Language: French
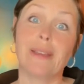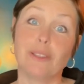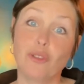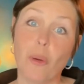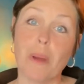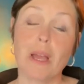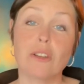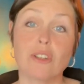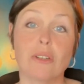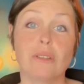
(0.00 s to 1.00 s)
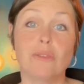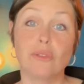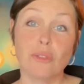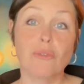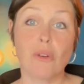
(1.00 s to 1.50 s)
dommage
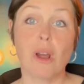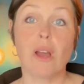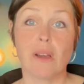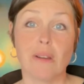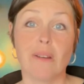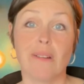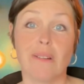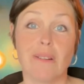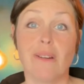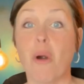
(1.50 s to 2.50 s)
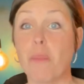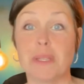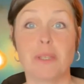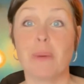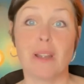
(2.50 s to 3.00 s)
de devoir euh, en
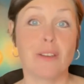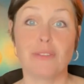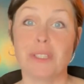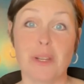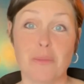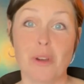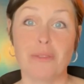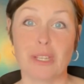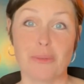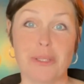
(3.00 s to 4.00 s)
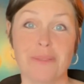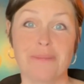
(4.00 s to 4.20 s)
passer par là finalement avec lui.